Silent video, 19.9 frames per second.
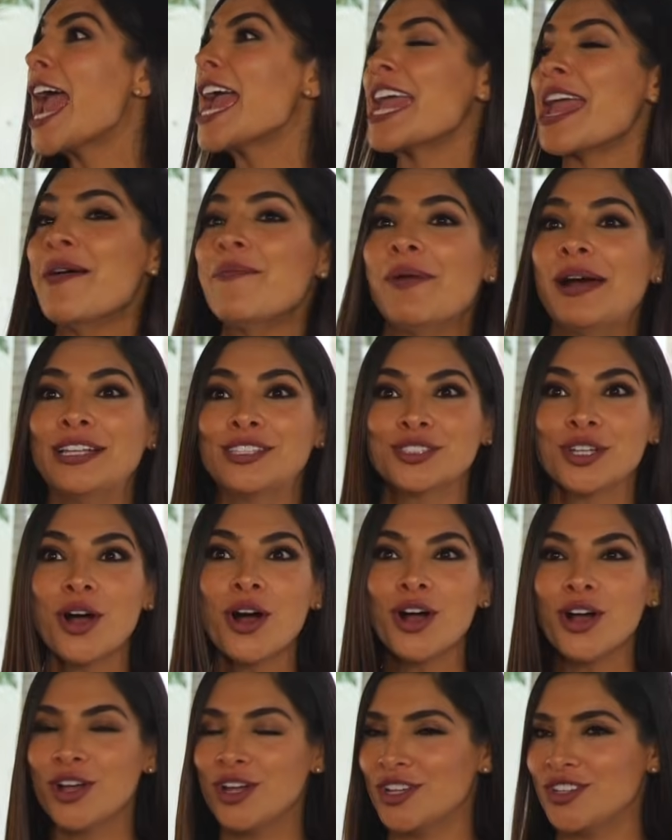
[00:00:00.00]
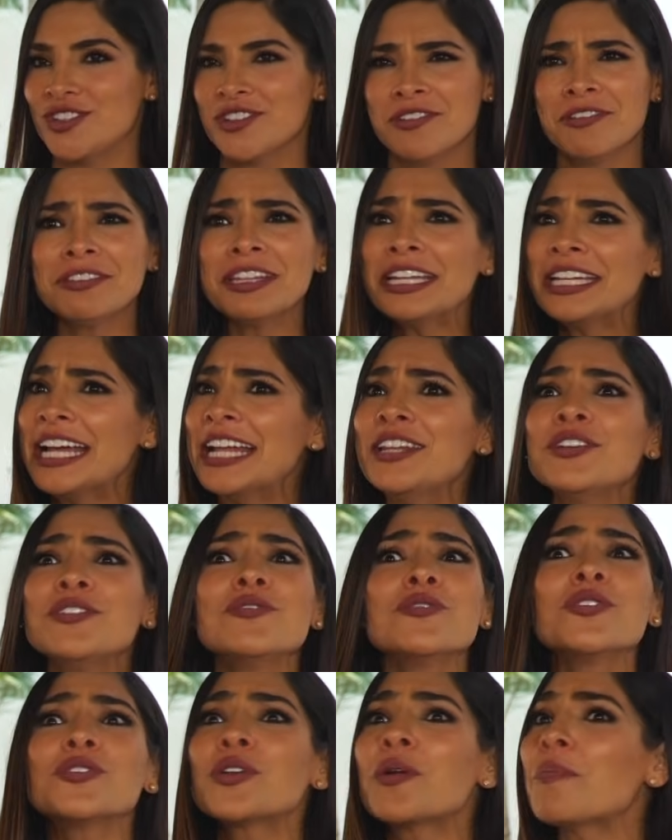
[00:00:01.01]
¿Qué pasó? Yo no tenía
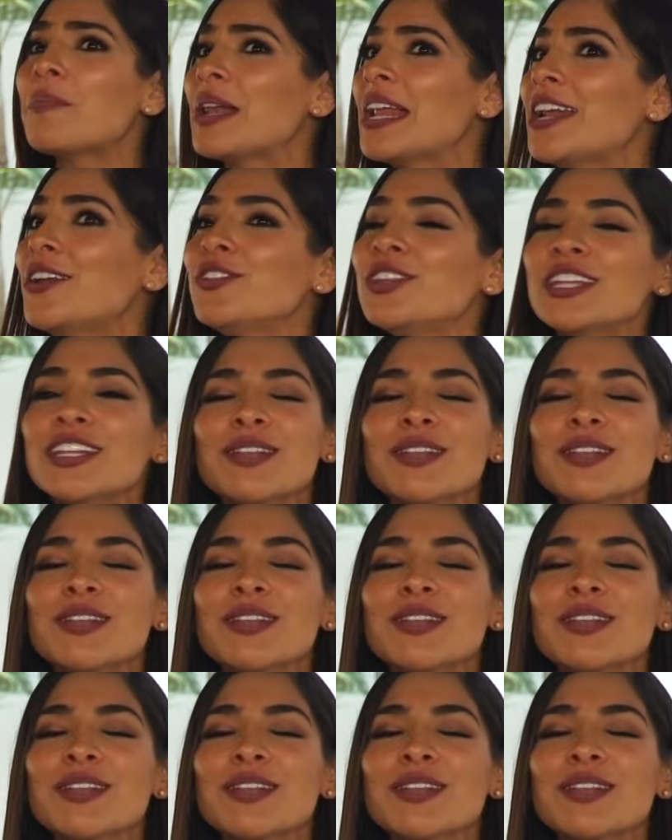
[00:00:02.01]
ningún otro plan.